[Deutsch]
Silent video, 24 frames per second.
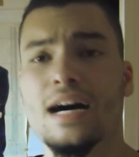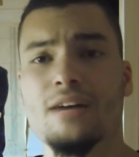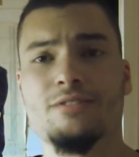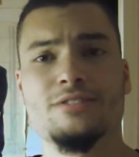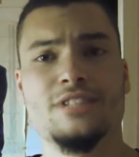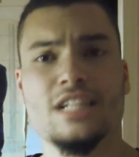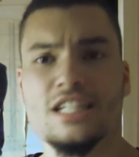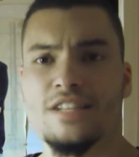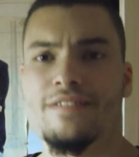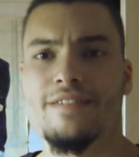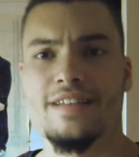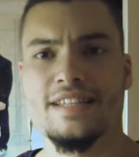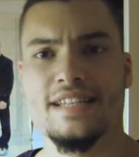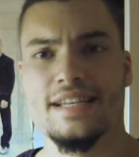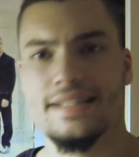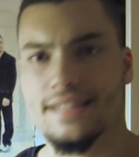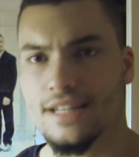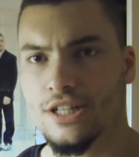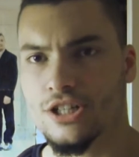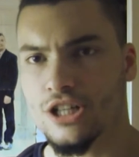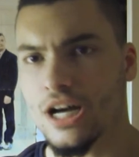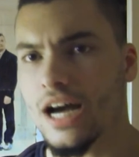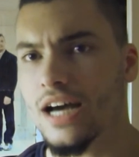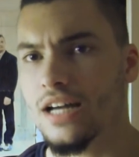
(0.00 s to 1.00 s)
Und das war sehr,
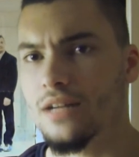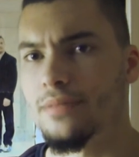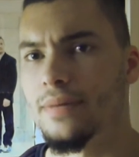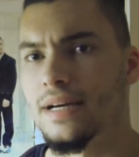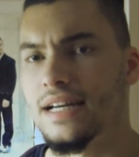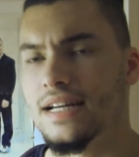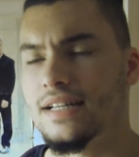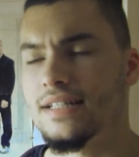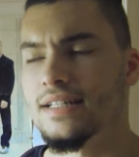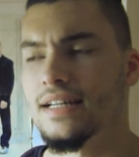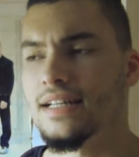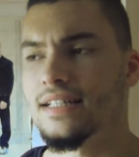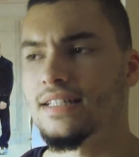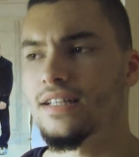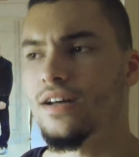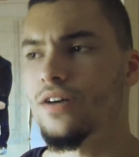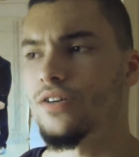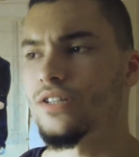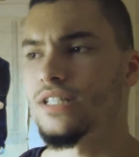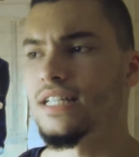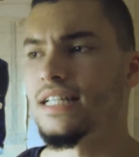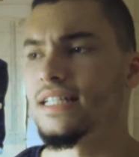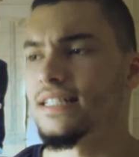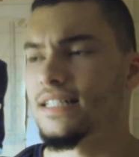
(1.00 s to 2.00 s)
sehr schade bei Das letzte
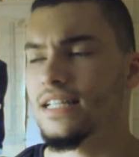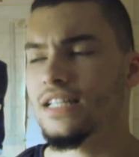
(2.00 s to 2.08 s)
Haus links.